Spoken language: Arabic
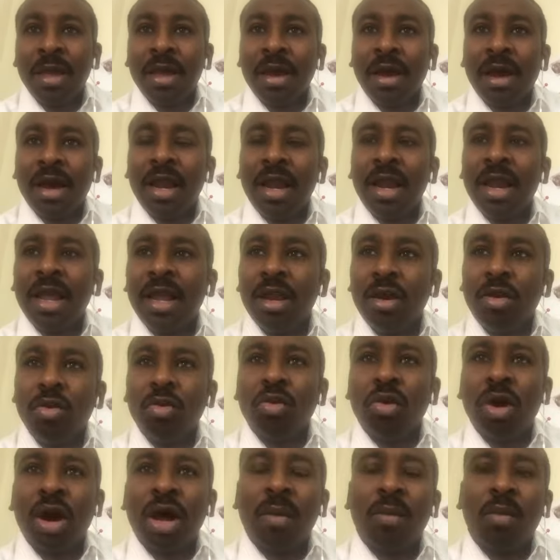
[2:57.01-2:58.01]
خلى
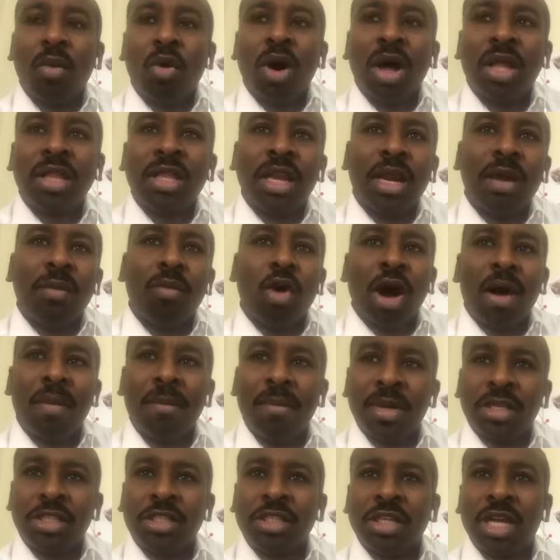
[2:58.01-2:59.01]
انه المواطن
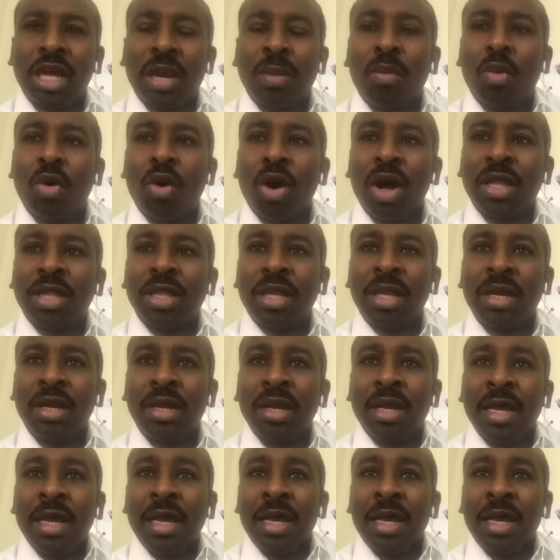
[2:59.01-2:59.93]
المهمش المواطن